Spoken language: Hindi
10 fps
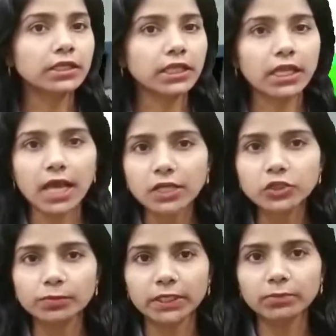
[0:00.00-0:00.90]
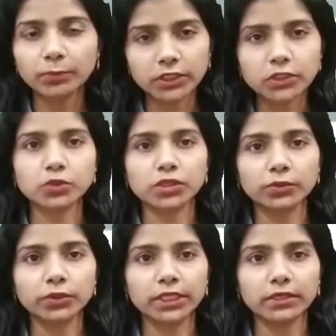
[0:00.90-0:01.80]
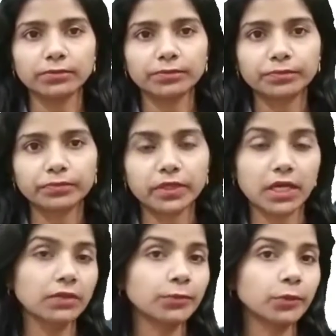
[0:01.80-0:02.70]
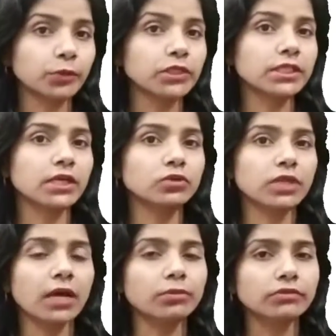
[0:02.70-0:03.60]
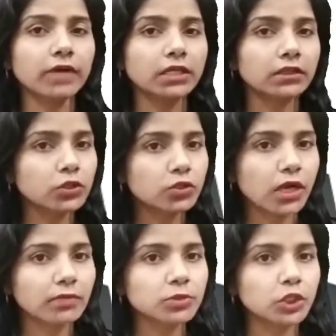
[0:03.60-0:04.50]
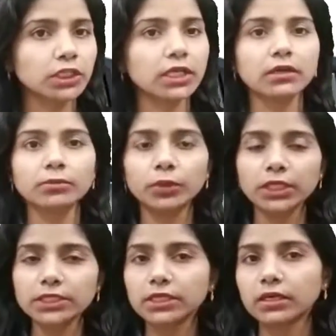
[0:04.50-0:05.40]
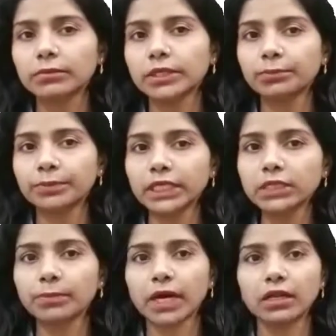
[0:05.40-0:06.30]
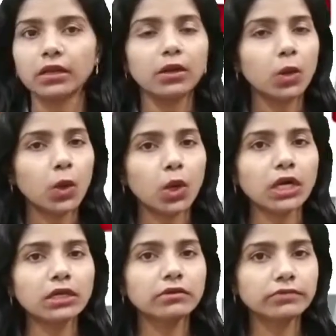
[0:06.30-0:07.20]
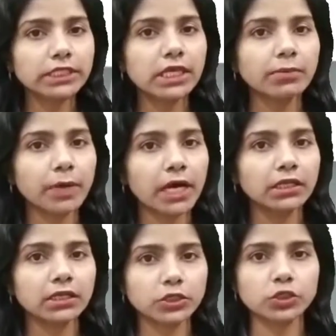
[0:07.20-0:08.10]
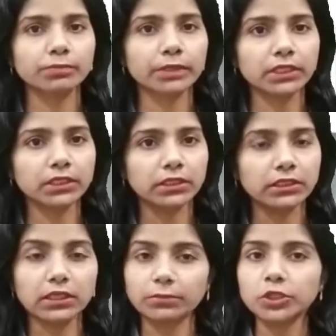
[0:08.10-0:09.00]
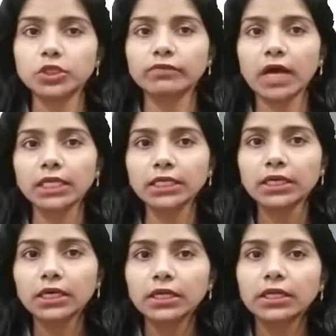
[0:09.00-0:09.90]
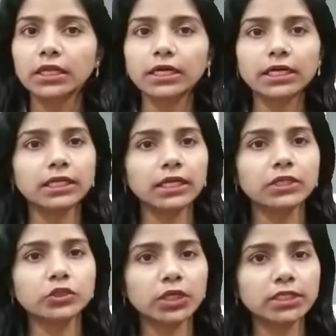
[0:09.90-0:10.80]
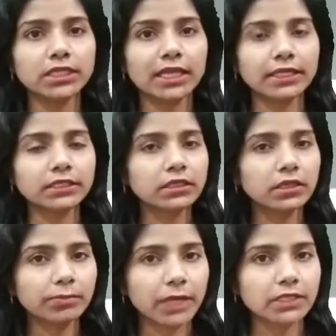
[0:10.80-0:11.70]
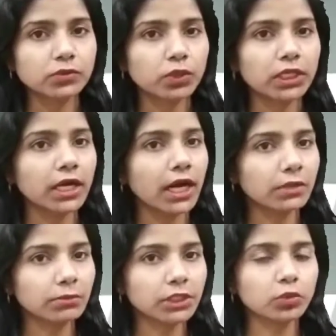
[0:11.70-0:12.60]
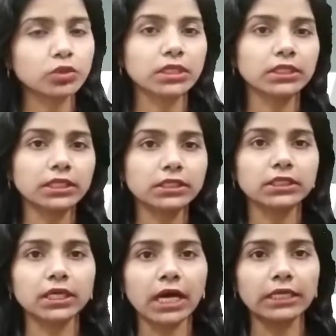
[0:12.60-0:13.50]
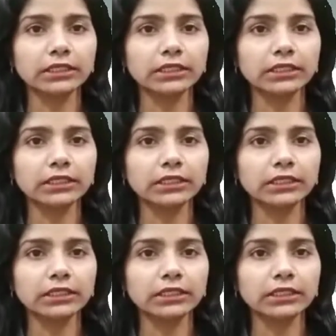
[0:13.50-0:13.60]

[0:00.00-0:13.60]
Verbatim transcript: की तलाश में पुलिस जुटी हुई है रानीपुर पुलिस के अनुसार बुधवार देर शाम चेतक पुलिसकर्मी प्रीत पाल और विजय पाल कष्ट पर थे तभी शिवालिक नगर के जे सेलेक्टर के पास उन्हीं कार में दो संदिग्ध दिखाई